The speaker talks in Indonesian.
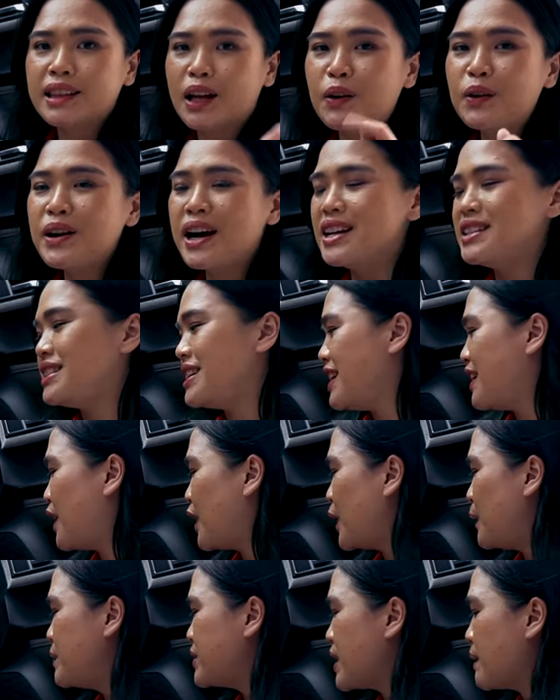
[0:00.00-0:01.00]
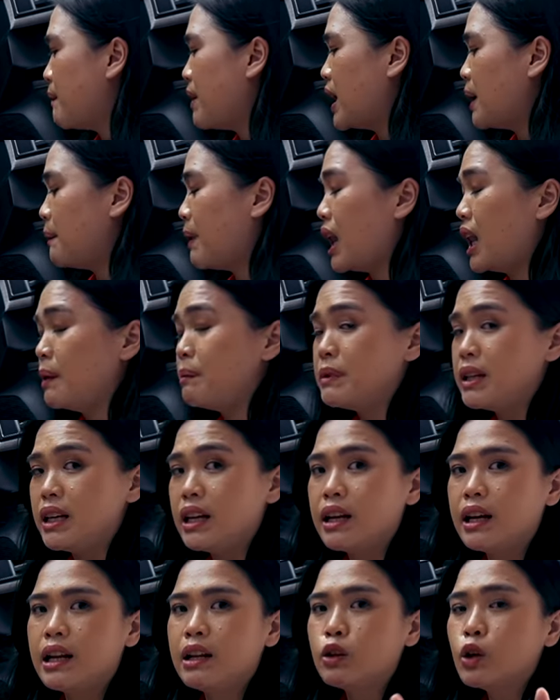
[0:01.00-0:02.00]
Tahu nggak sih kalau misalnya malam-malam
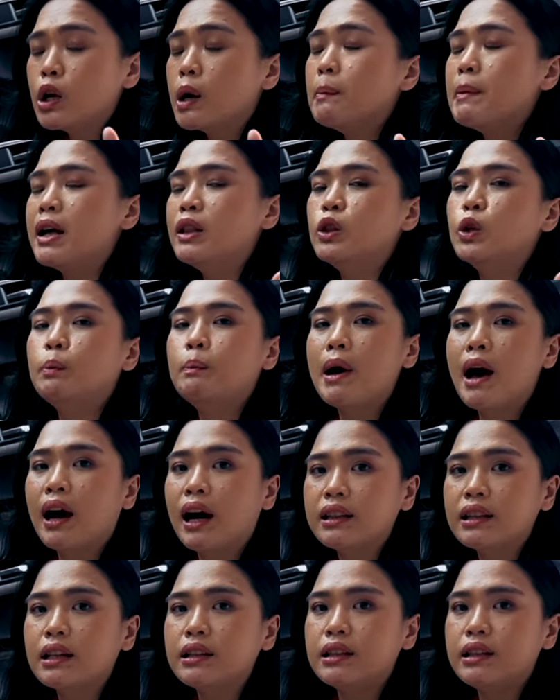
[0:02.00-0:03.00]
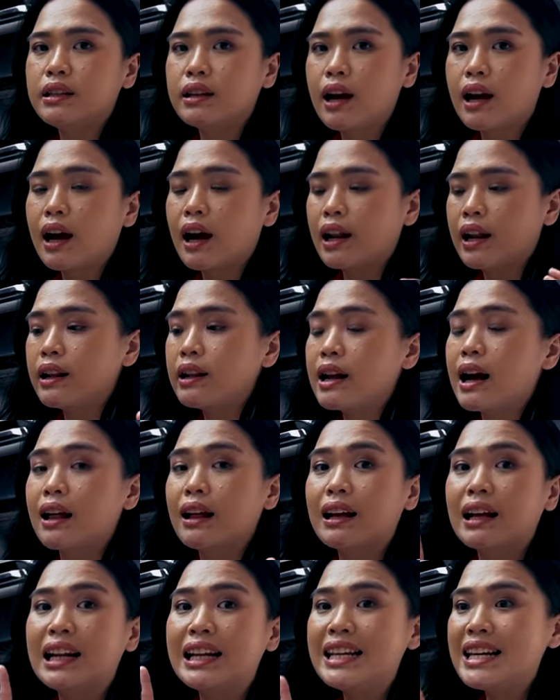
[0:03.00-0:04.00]
nih, ini tuh ngebantu banget ketika kalian
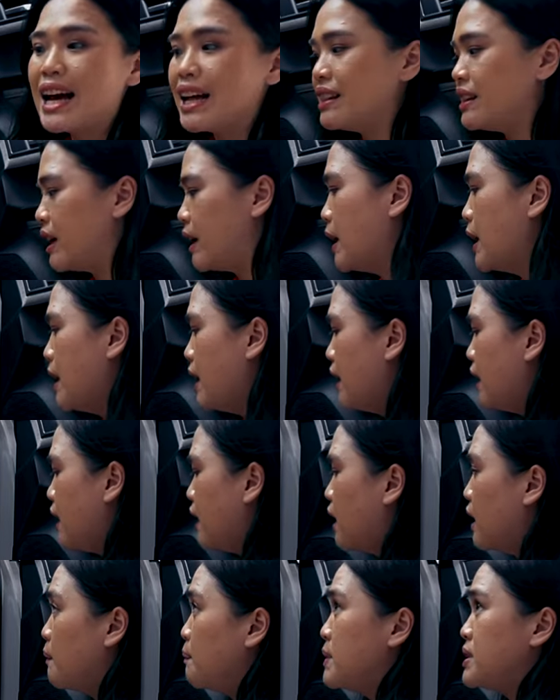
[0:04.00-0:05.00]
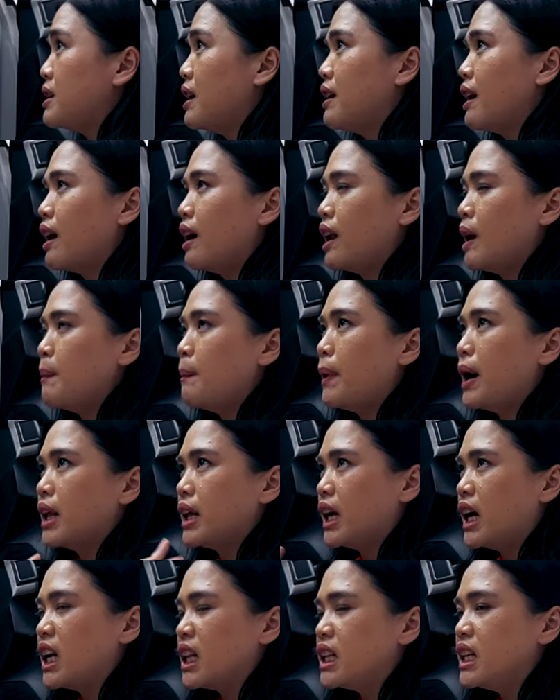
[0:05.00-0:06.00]
nggak ngeliat nih. Misalnya kalian
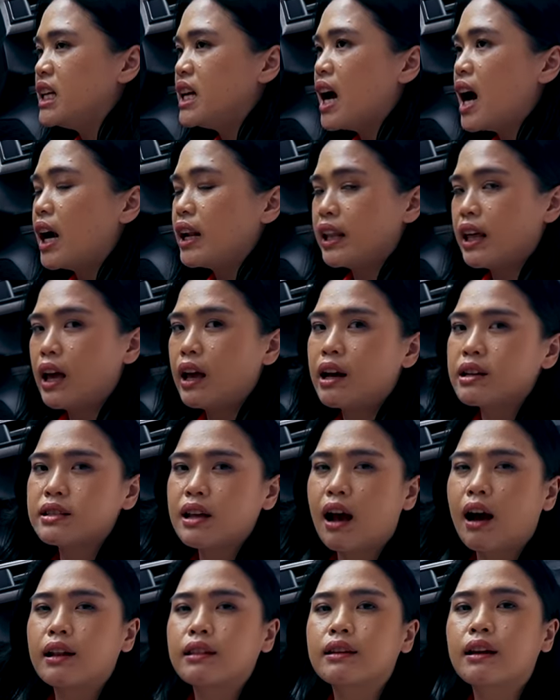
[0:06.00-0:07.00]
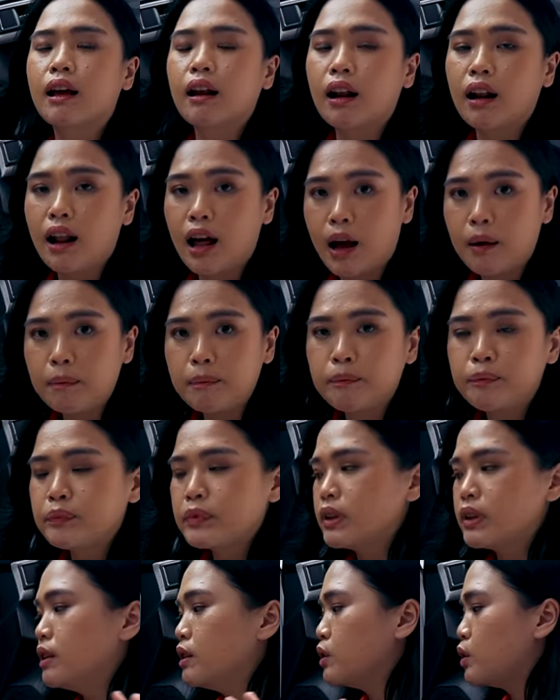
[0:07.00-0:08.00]
parkir di area yang sangat gelap,
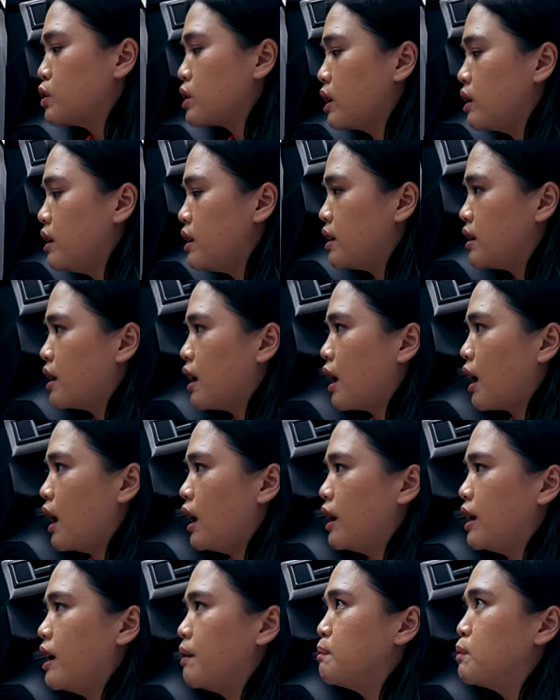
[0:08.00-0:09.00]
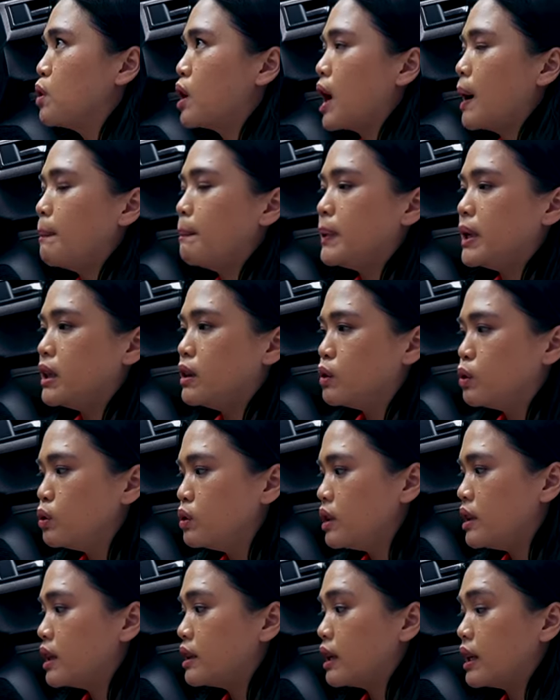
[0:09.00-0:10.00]
Terus ketika kalian buka
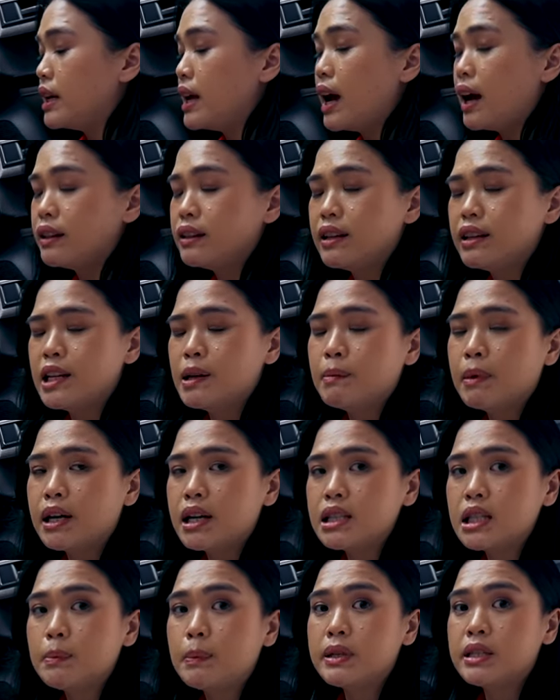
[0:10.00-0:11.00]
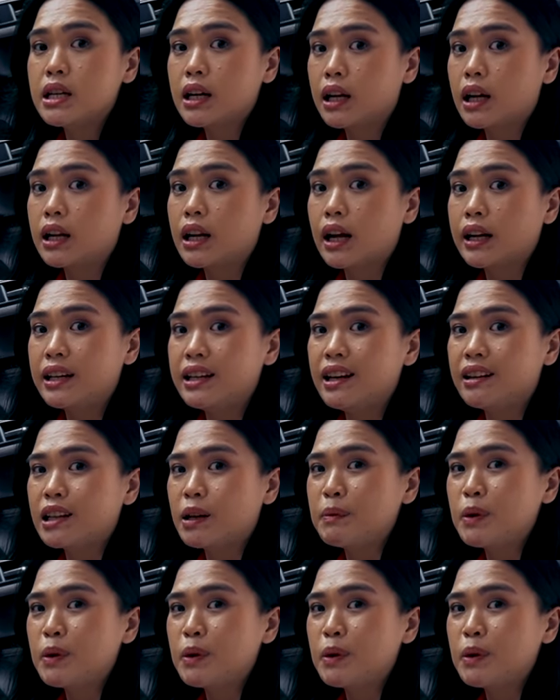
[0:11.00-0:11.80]
pintu tidak terlihat nih di mana sih pijakan kakinya.